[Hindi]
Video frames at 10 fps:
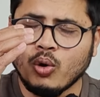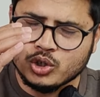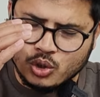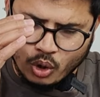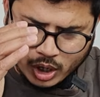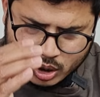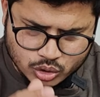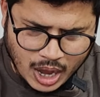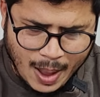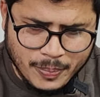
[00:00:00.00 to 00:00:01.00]
उस रोल को
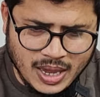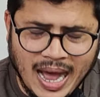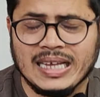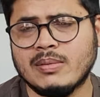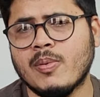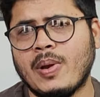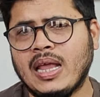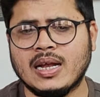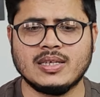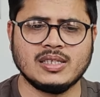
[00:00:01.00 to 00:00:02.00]
दोस्तों आप यहां से भी
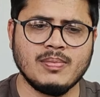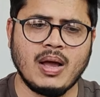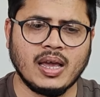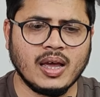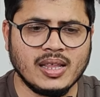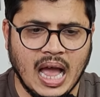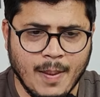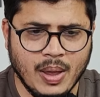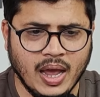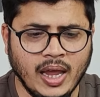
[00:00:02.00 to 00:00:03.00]
अप्लाई कर सकते हैं बाकी अगर
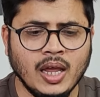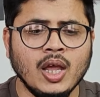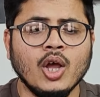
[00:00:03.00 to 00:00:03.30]
यहां पे है